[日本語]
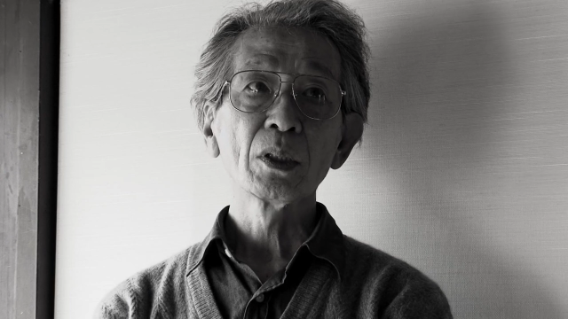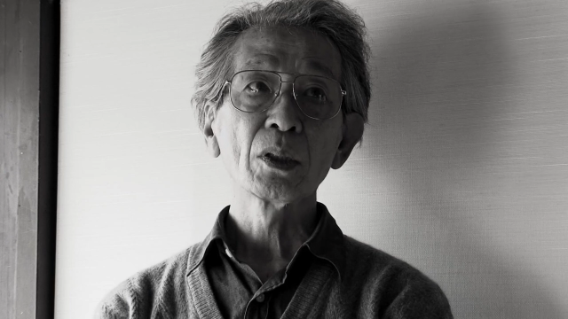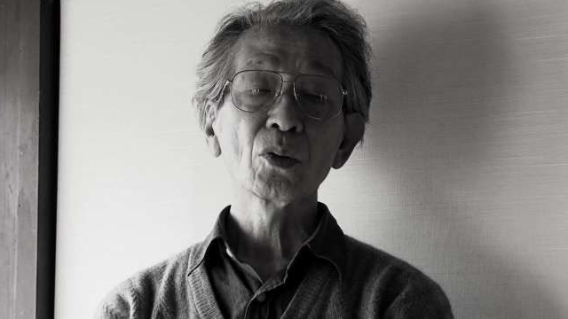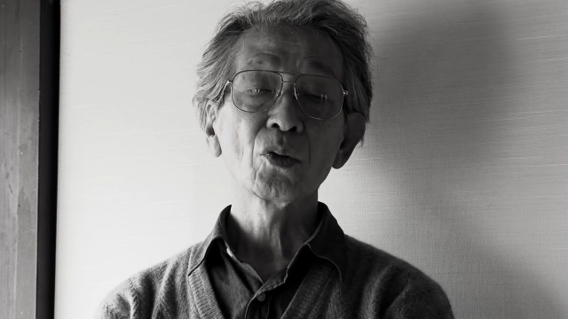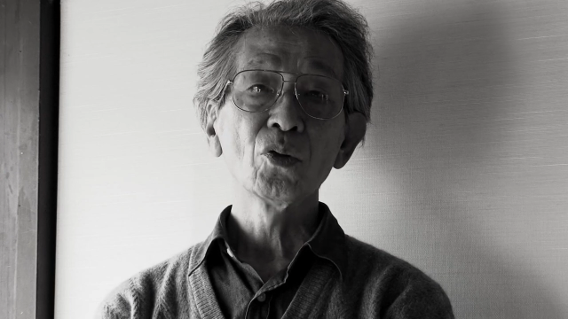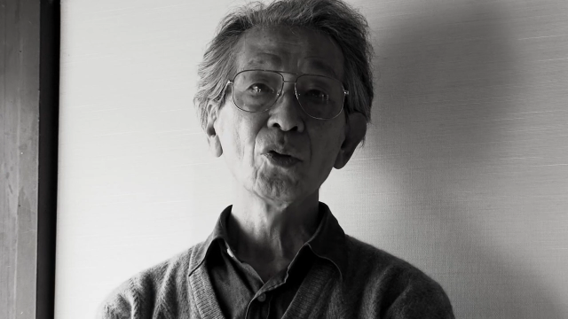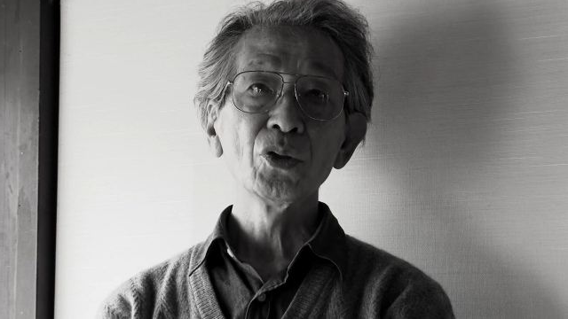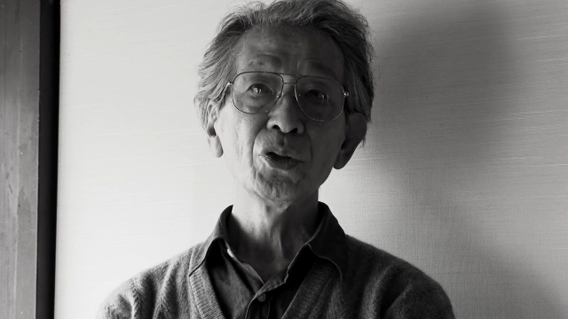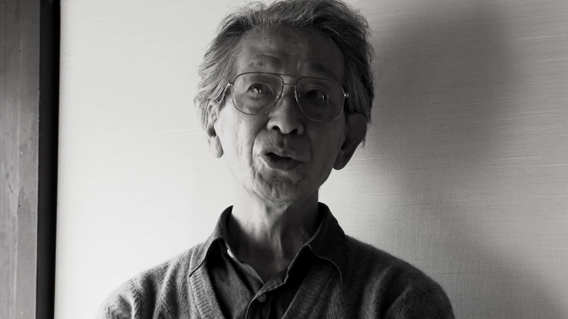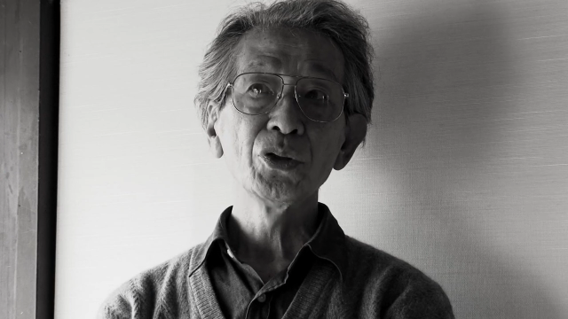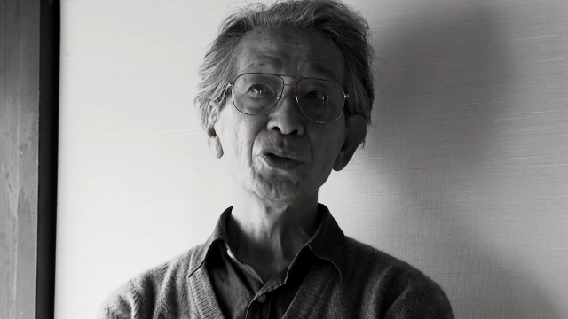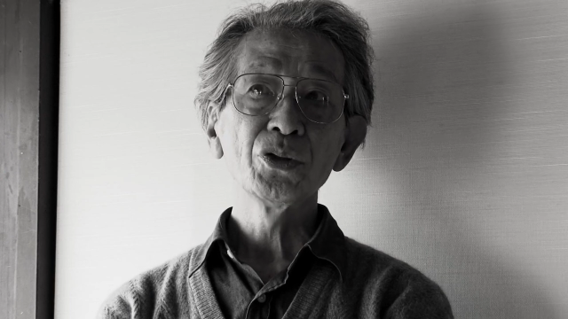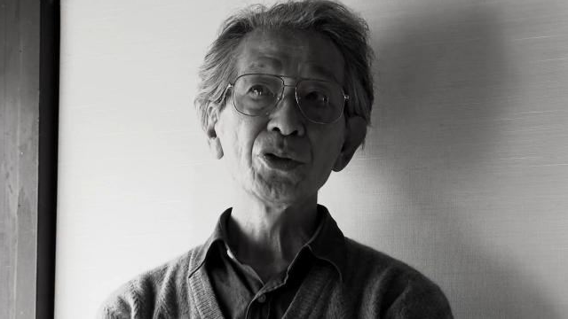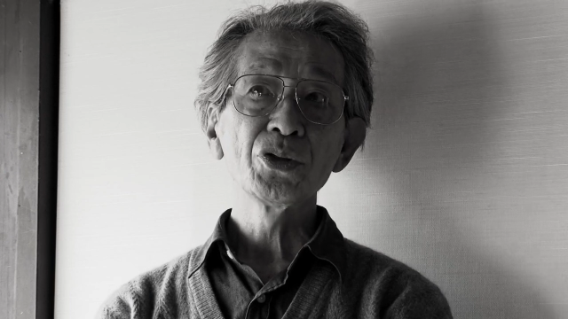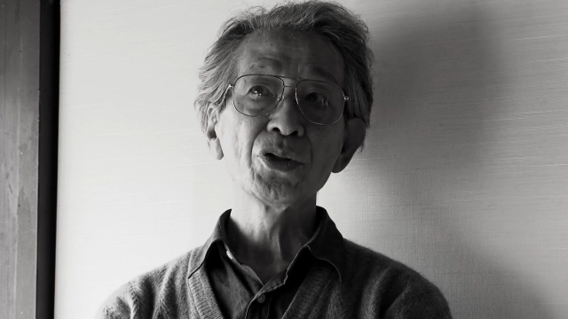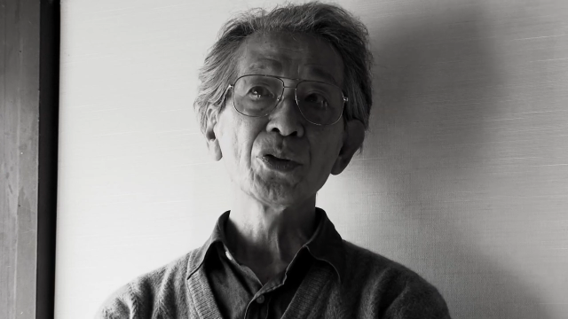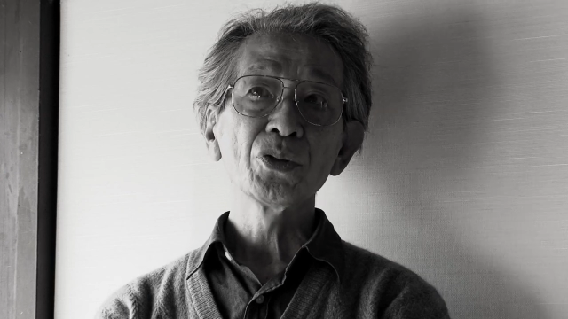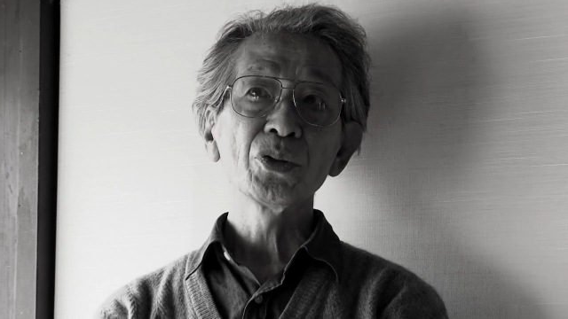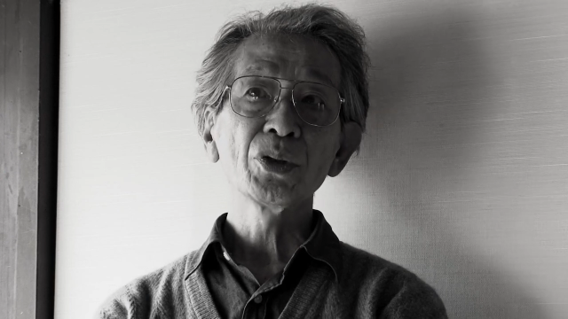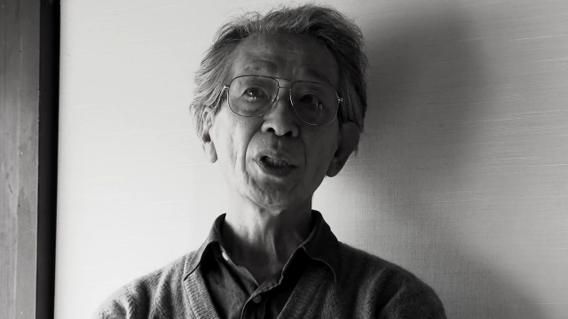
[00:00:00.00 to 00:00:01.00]
こういう
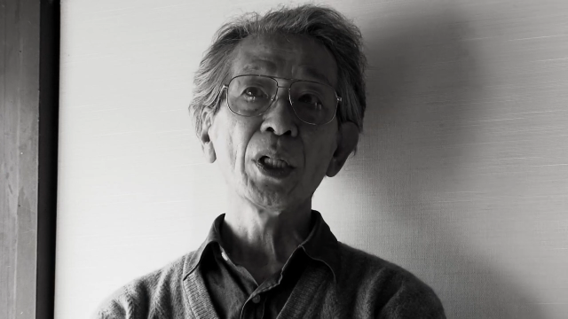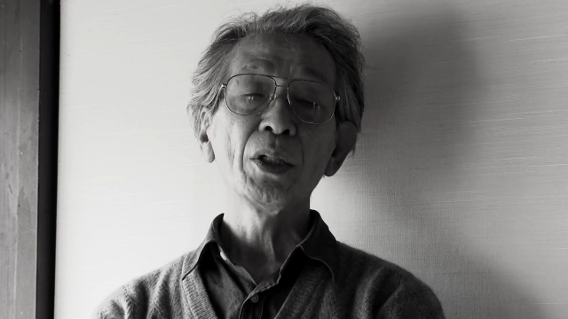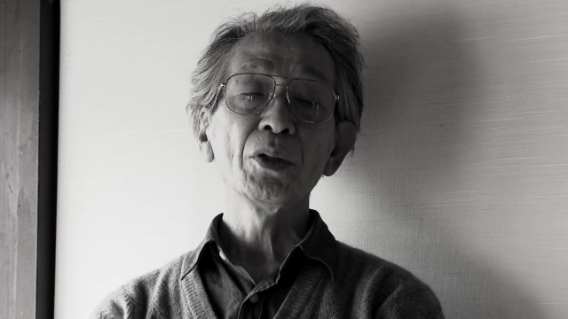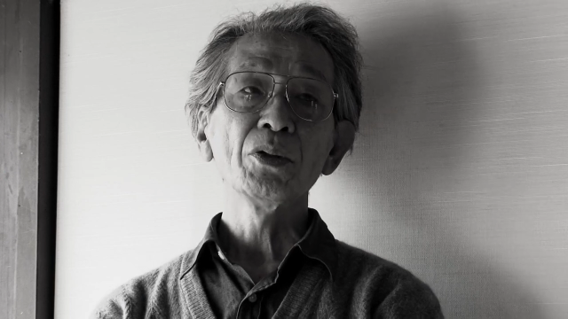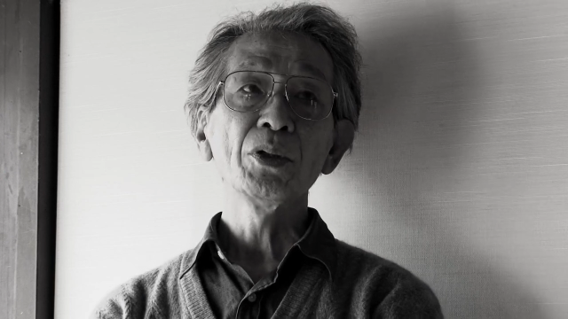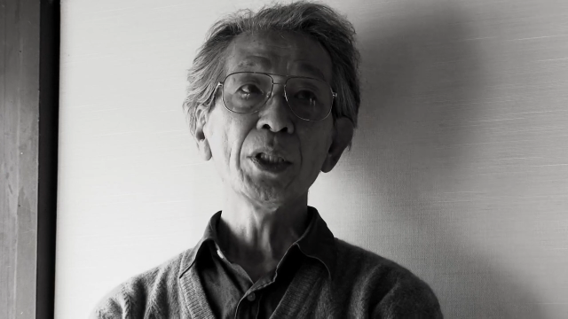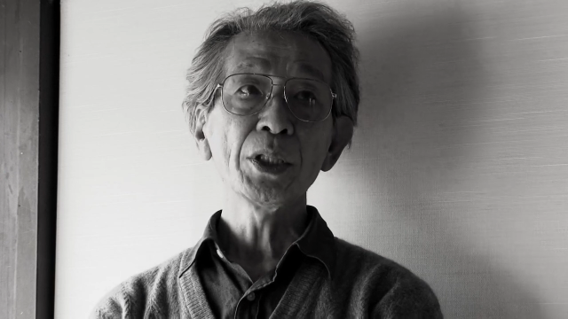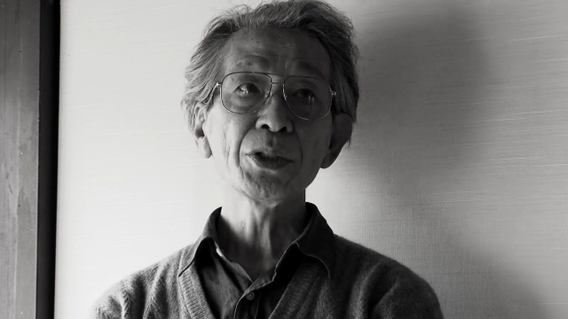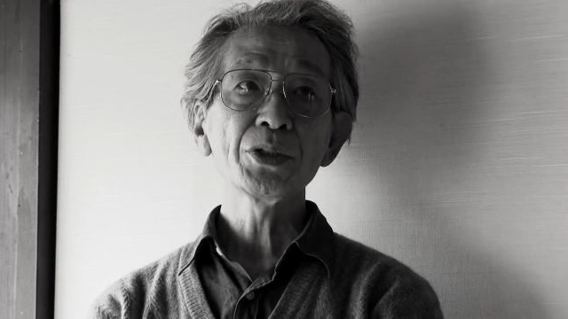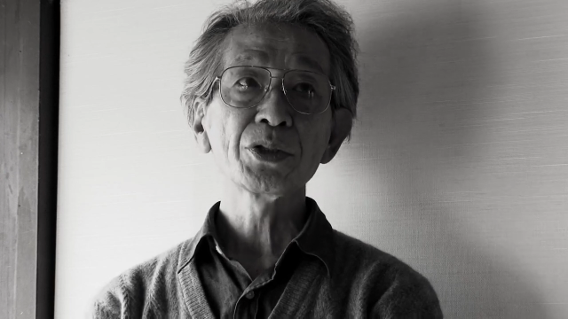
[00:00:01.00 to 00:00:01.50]
状態をね